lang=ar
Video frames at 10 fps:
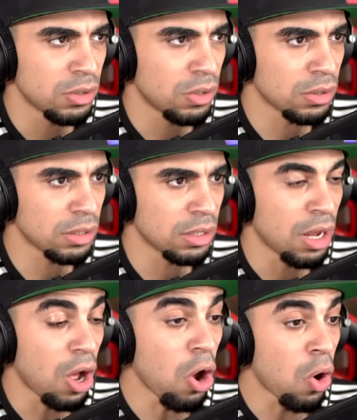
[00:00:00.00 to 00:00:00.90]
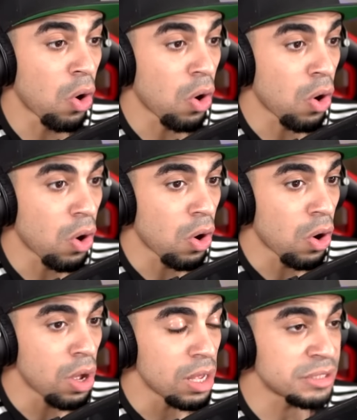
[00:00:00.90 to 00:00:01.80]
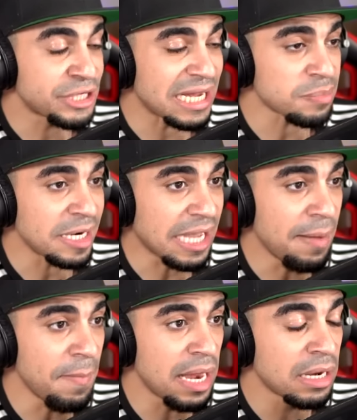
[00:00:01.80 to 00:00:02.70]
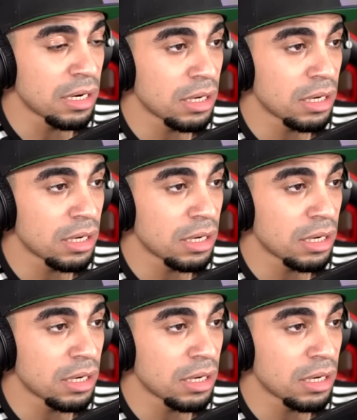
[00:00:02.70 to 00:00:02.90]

الله الله اوه الجهاز ما يتحمل